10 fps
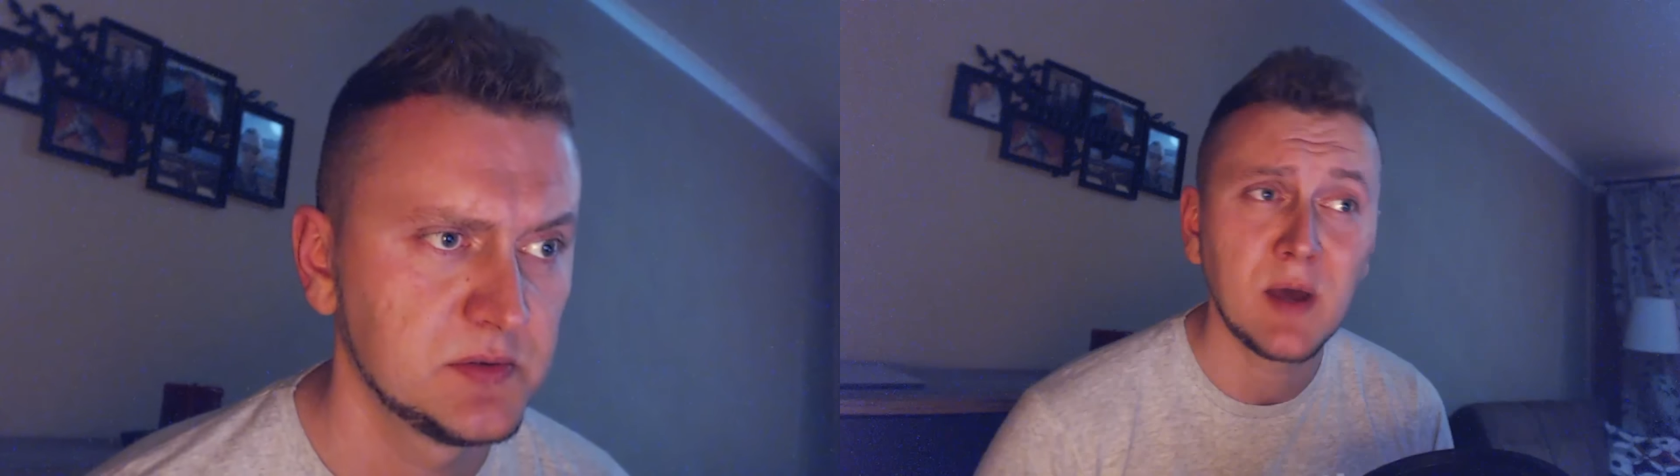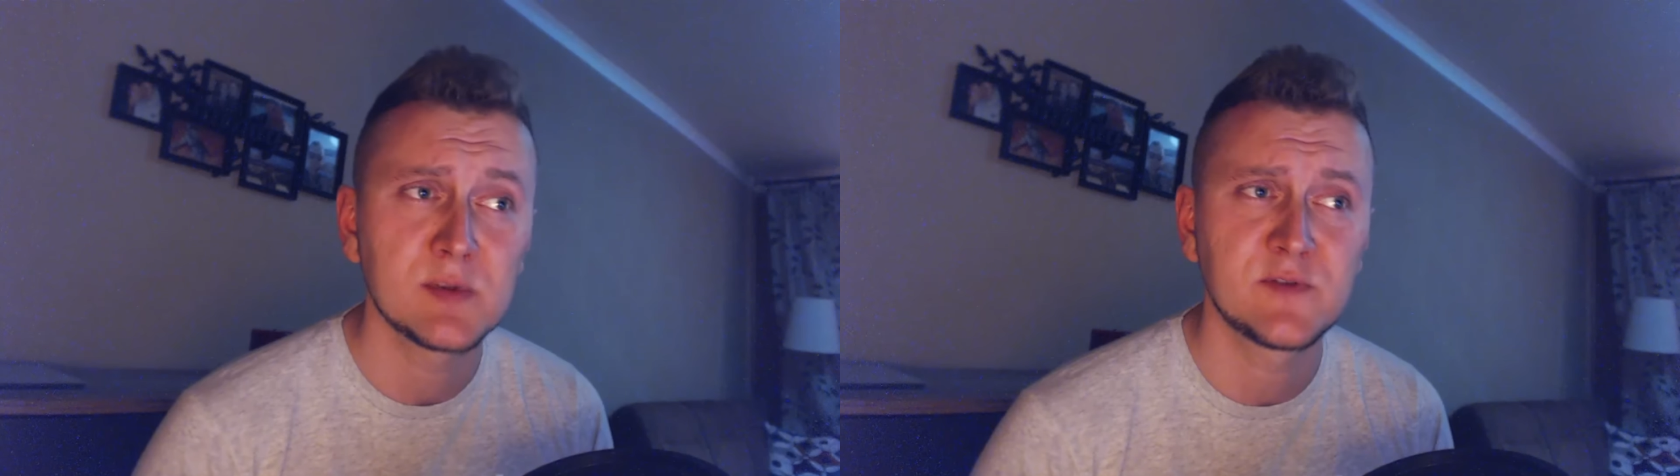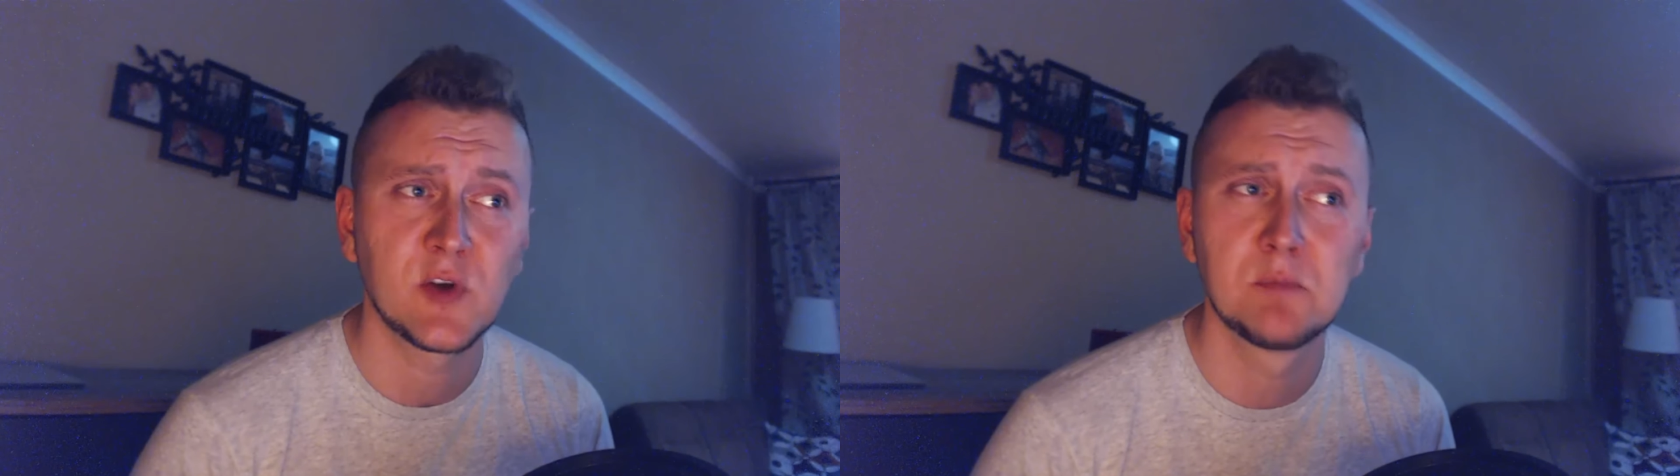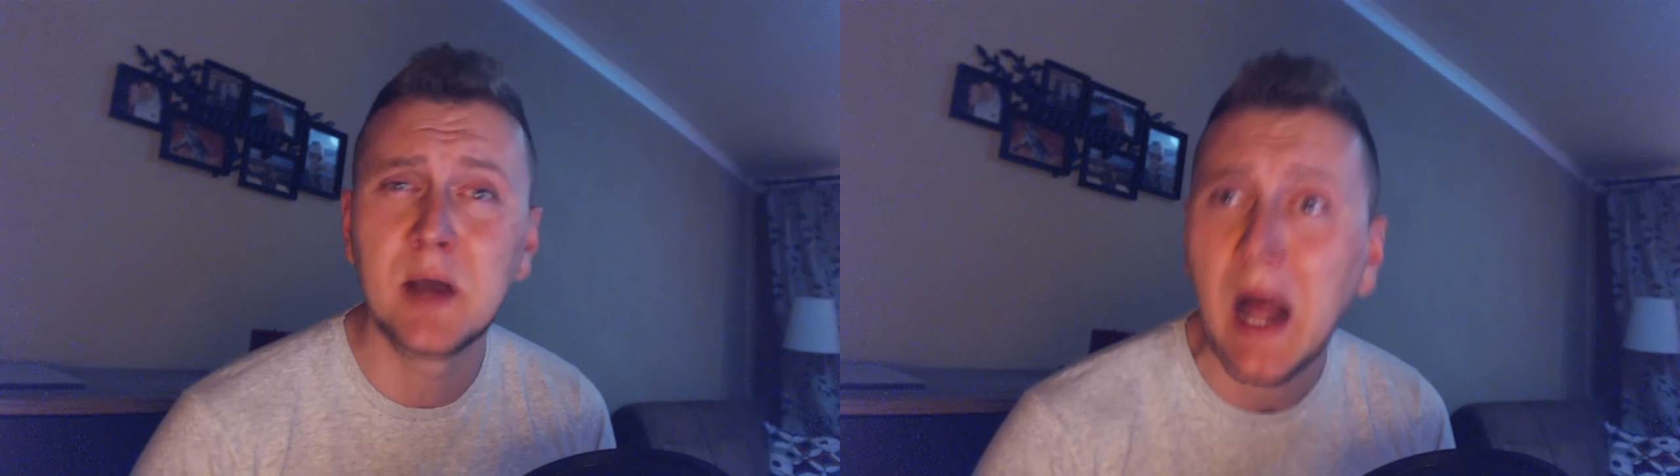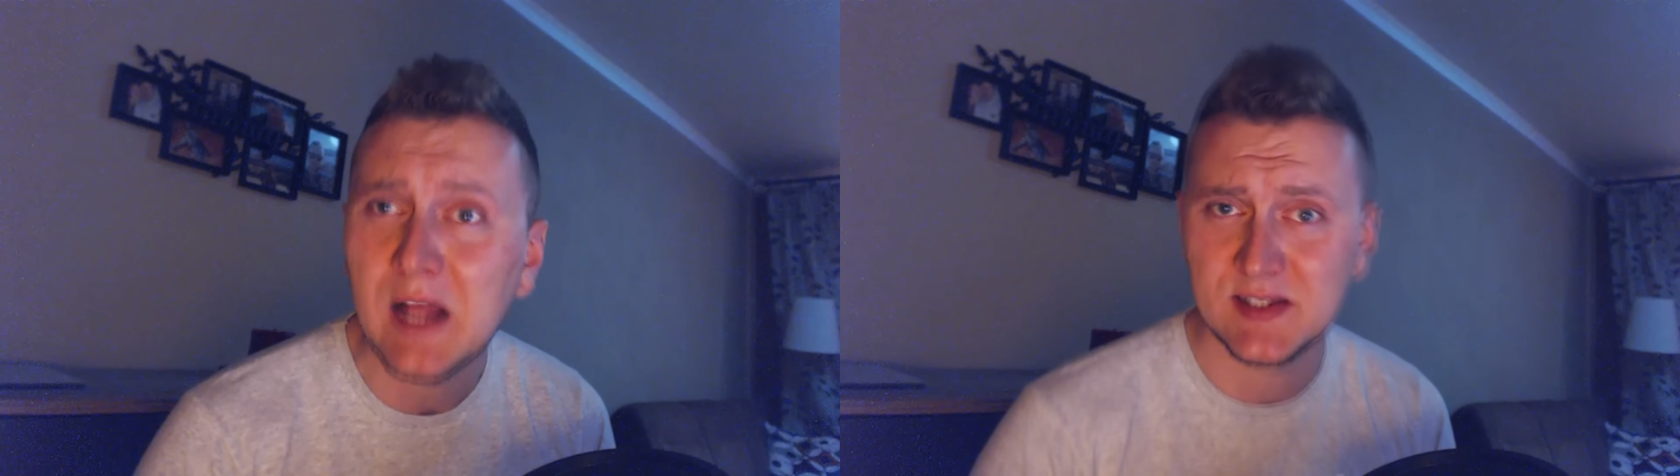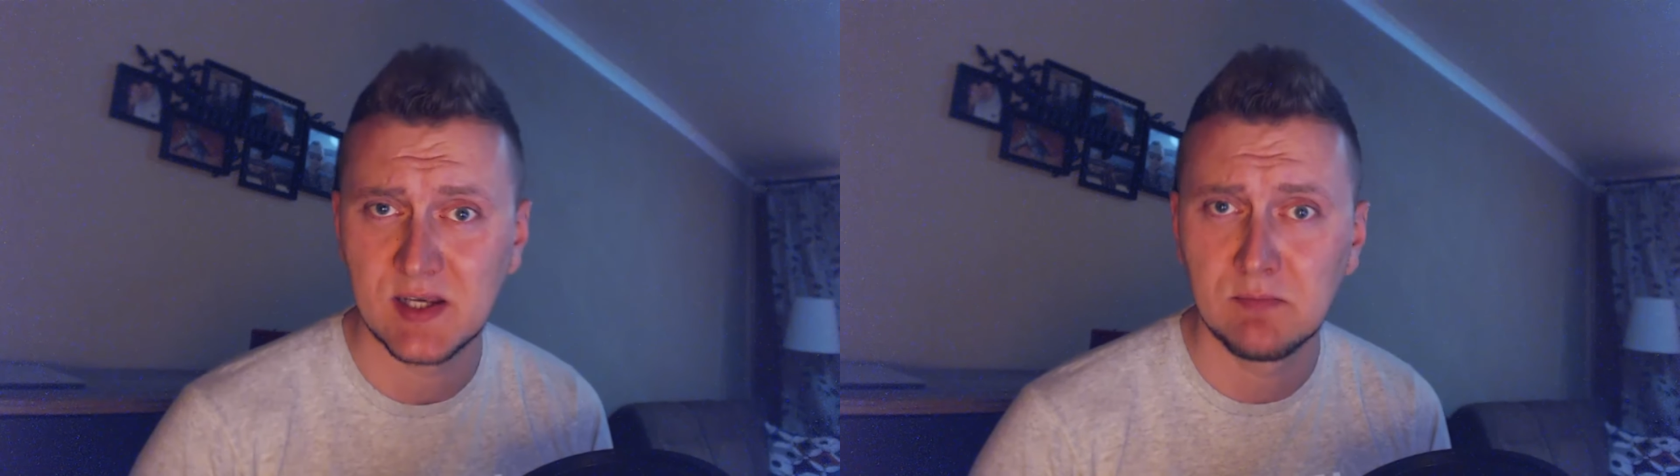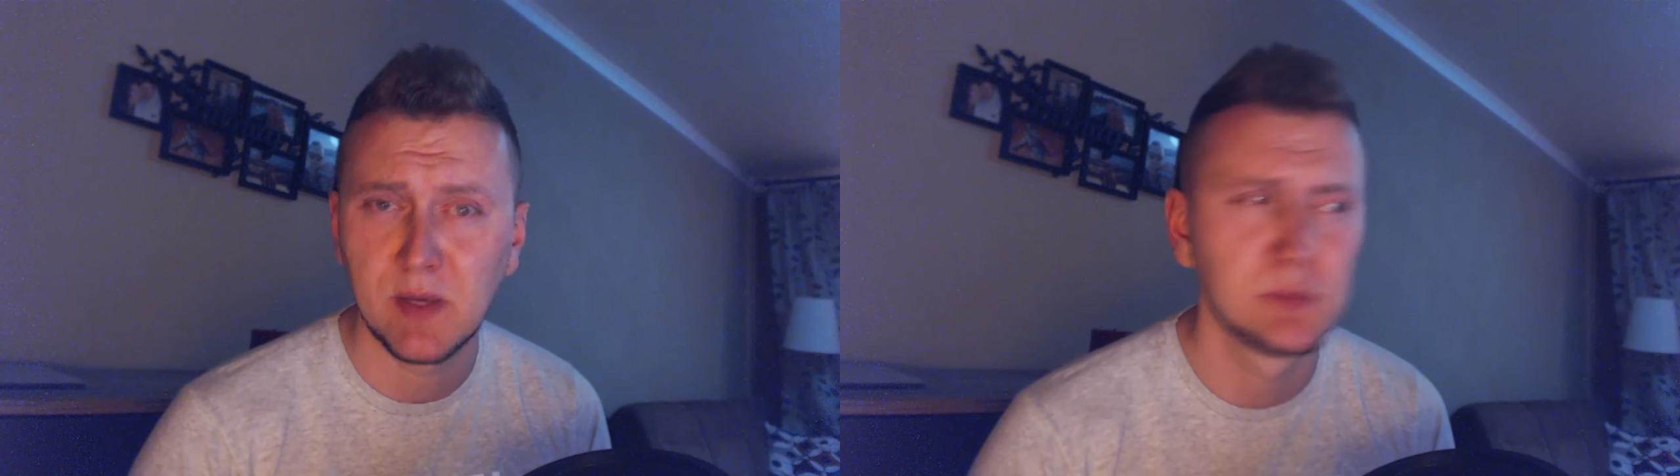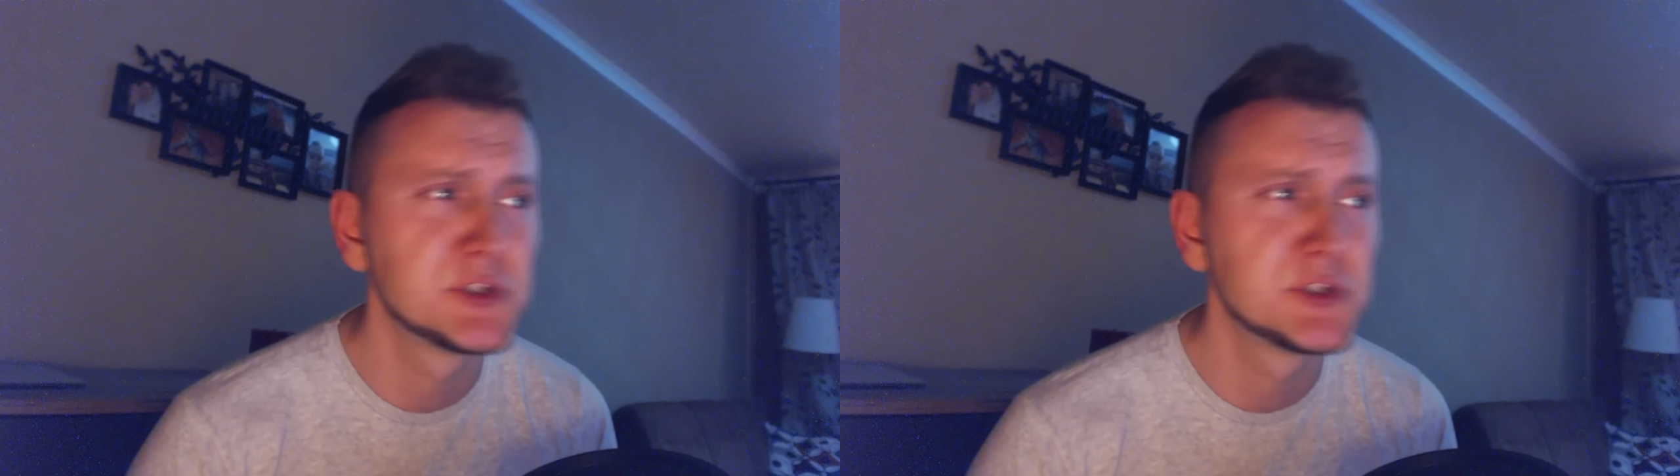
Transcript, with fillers: Mają swoją pracę, mają